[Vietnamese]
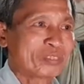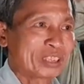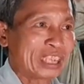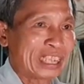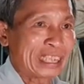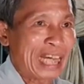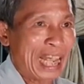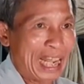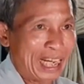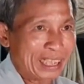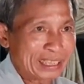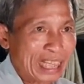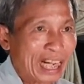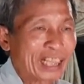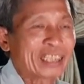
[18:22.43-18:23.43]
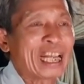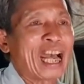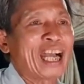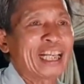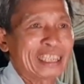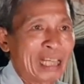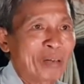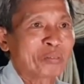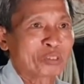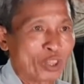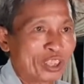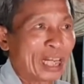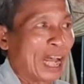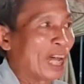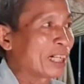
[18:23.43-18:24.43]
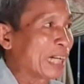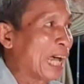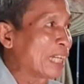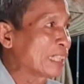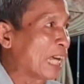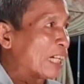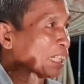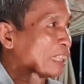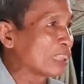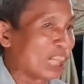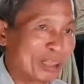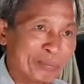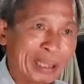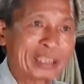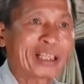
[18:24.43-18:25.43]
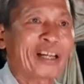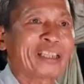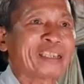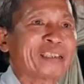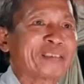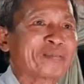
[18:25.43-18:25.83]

vì cá nhân nợ hay dòng dõi nợ cá nhân là tự mình thôi